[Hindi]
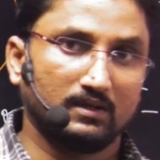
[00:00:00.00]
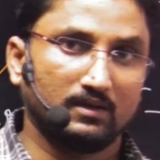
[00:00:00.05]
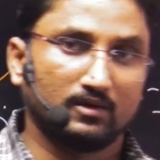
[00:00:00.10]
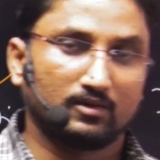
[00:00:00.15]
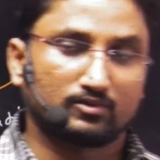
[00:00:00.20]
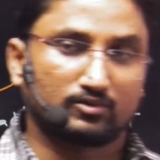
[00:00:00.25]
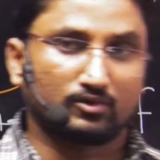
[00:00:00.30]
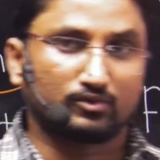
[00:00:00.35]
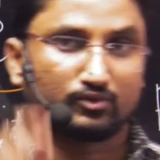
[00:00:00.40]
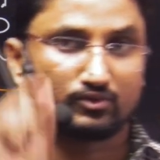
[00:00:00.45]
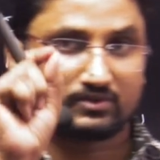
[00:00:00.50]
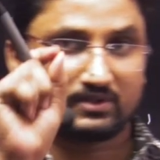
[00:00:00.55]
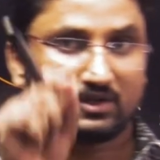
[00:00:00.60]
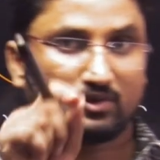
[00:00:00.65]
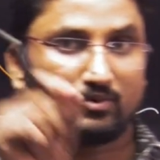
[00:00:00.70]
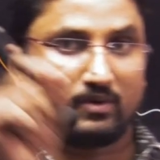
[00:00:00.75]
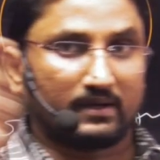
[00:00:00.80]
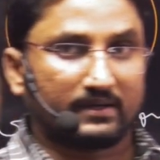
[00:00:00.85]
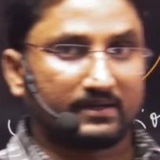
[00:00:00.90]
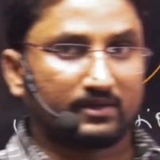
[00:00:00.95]
तो दूसरे
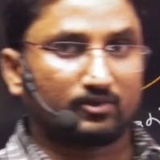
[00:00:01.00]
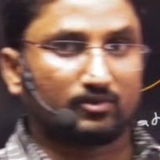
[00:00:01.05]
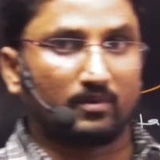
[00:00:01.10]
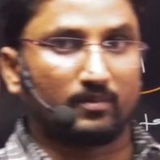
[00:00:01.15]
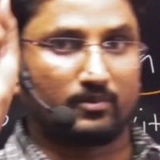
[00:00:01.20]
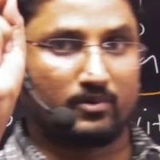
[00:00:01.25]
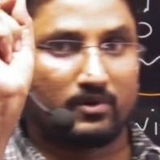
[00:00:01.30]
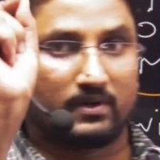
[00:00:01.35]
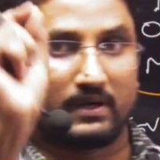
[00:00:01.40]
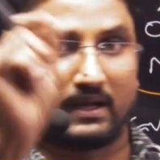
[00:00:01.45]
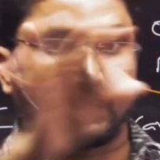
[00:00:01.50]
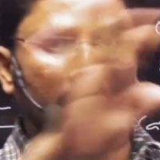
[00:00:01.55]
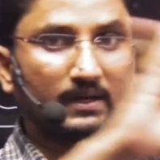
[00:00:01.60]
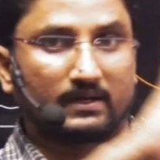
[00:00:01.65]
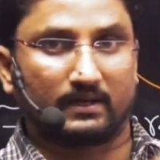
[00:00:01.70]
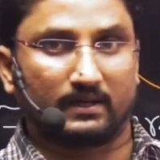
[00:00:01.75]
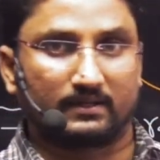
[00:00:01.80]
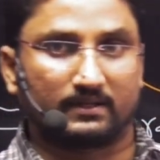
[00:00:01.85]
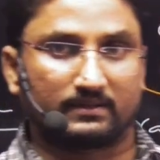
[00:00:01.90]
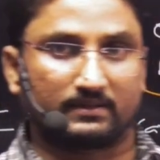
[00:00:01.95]
क्वांटिटी को हम लोग नेग्लेक्ट
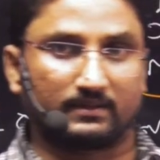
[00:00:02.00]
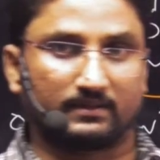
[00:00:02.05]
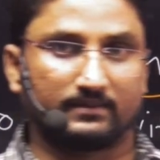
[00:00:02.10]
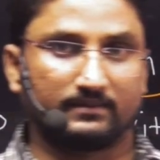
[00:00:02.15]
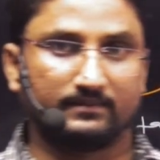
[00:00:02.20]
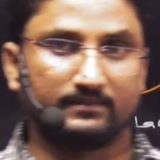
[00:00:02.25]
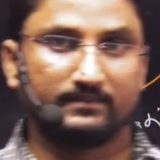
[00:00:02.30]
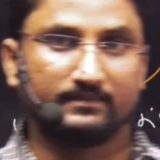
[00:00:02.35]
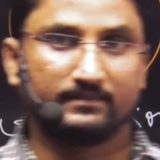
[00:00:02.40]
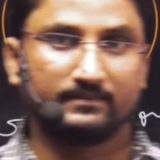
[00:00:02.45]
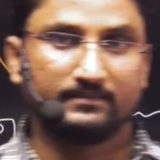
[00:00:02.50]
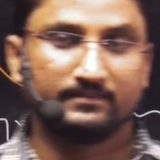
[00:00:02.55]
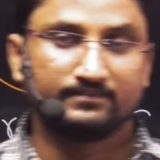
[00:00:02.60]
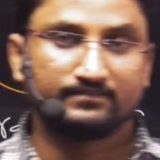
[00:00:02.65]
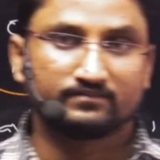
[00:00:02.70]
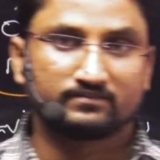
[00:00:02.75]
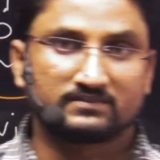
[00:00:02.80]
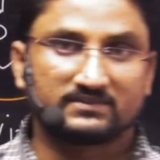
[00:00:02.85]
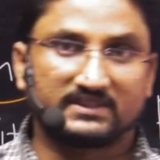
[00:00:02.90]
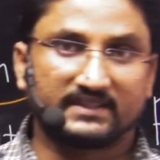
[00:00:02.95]
कर देते हैं
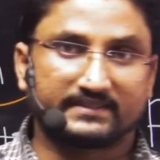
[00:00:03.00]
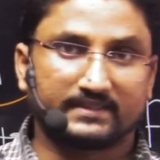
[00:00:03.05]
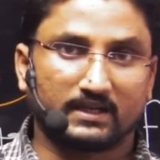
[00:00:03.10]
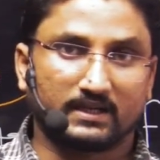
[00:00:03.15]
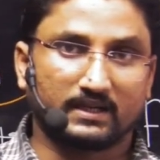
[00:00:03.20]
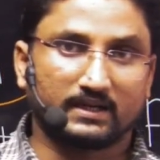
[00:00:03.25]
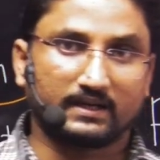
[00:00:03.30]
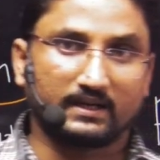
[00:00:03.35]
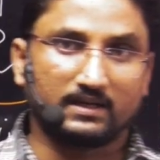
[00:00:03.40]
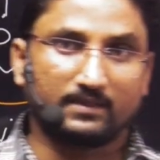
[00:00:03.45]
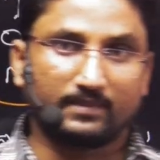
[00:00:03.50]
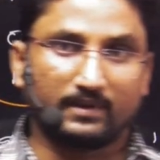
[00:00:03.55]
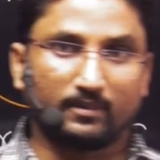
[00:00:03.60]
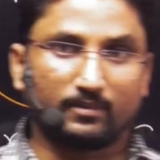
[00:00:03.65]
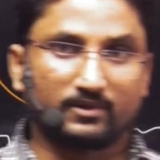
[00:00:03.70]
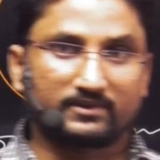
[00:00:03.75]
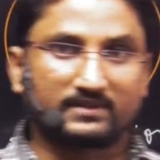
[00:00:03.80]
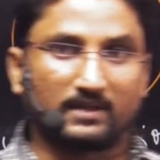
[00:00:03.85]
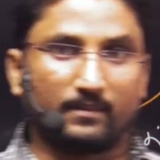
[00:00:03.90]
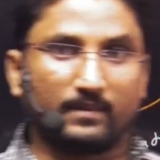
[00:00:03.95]
जैसे अगर कहीं पर हम लोग
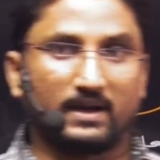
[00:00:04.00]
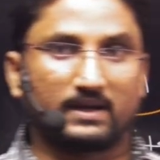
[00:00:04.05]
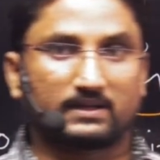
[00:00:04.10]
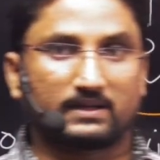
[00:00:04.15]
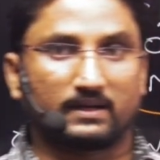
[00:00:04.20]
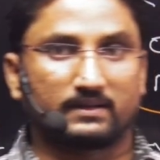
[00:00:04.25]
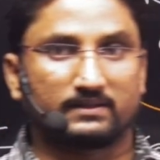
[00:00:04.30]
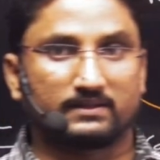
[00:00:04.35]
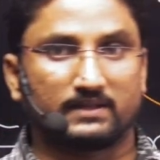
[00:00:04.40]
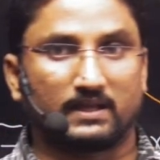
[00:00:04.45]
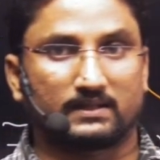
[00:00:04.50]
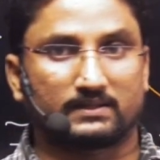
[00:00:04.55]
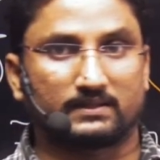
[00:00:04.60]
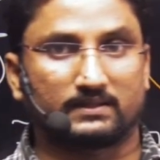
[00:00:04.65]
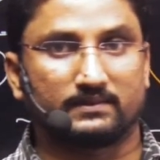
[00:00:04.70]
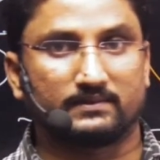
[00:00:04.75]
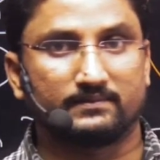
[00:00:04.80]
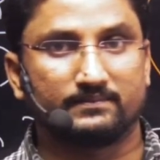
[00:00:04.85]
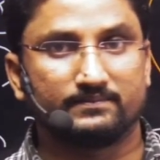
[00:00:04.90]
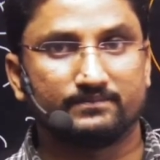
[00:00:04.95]
सामान खरीदने जाते
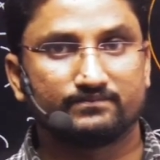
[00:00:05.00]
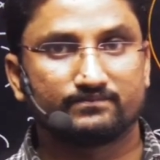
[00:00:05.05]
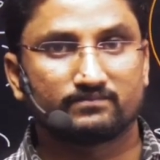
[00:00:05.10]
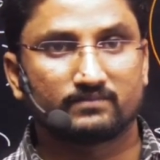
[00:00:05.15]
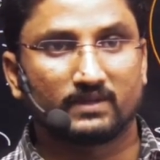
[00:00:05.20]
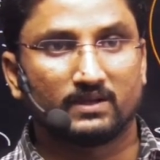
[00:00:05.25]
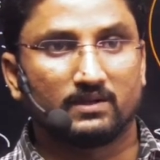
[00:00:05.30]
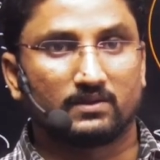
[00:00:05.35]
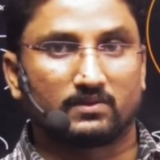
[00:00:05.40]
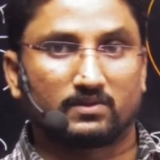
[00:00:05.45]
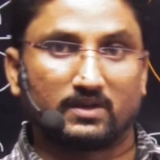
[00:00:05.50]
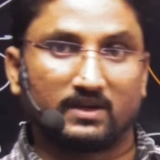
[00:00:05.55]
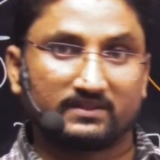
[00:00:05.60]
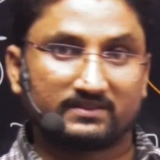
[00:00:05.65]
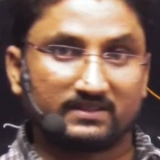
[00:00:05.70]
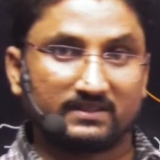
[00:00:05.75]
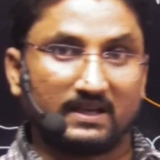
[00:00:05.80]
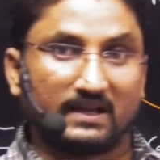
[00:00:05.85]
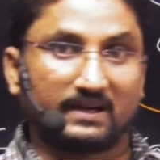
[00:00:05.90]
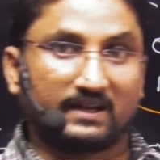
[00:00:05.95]
हैं दस
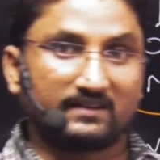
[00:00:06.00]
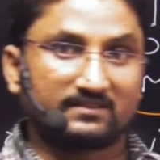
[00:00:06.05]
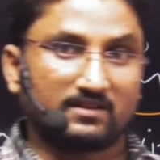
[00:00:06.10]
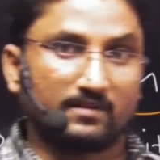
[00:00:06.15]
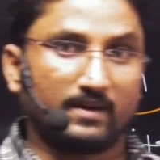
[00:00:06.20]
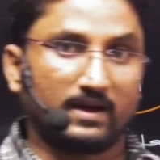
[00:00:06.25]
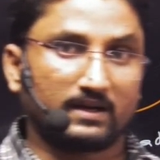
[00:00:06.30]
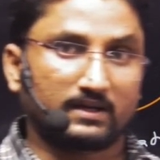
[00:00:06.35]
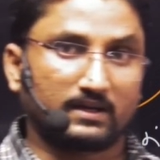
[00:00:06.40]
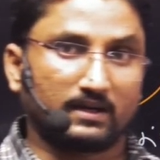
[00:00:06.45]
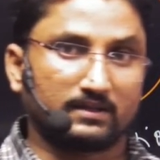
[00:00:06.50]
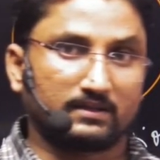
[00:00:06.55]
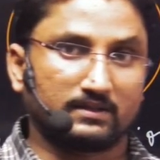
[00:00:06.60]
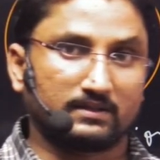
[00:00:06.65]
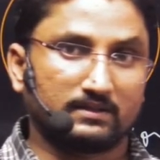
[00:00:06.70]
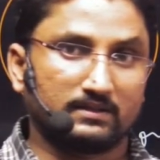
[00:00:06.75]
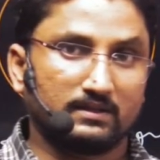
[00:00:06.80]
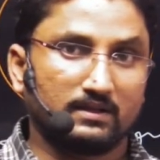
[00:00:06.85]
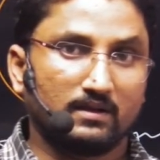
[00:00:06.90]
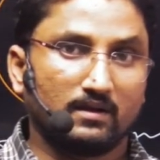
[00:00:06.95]
हज़ार का सामान खरीदे
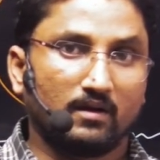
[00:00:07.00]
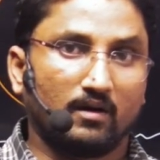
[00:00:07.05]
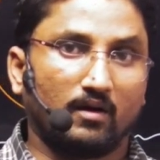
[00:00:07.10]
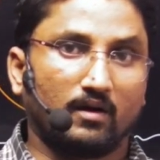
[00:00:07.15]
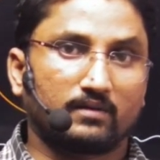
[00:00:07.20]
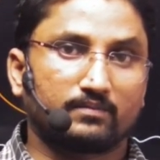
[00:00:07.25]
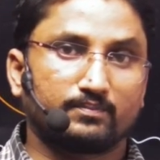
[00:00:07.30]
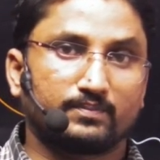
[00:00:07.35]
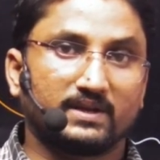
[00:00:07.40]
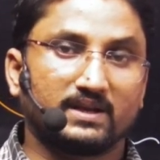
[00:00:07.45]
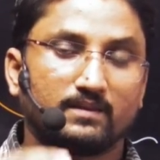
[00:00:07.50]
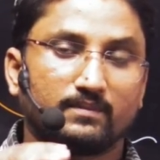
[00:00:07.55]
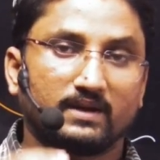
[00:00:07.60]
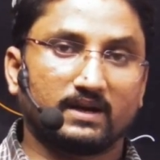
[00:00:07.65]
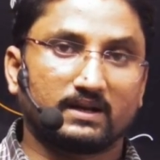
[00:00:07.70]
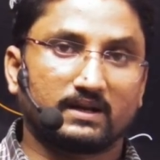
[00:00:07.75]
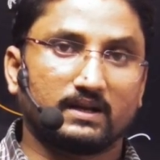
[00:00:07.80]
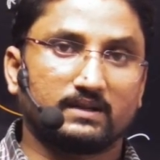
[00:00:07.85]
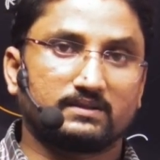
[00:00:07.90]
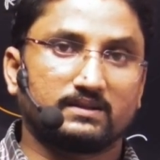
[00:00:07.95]
और बिल बन
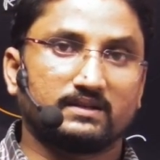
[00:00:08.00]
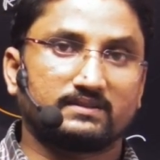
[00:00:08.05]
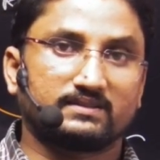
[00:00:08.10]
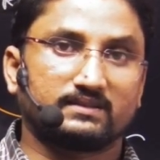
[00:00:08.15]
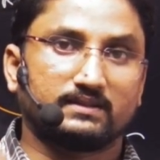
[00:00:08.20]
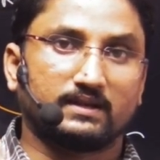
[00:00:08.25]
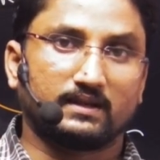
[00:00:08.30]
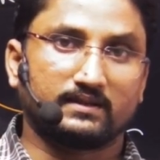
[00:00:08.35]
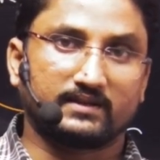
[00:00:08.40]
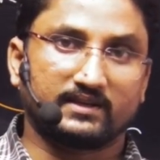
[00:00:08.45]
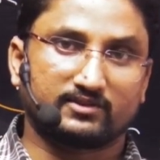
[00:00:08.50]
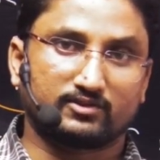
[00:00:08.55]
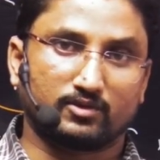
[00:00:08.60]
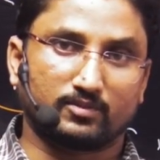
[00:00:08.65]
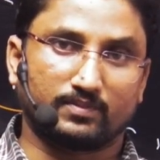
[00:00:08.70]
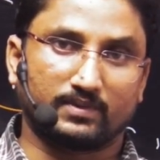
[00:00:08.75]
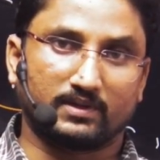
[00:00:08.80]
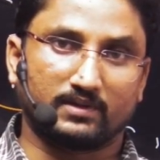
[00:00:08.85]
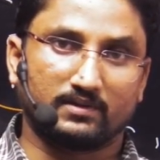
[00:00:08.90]
गया दस हज़ार दस रुपया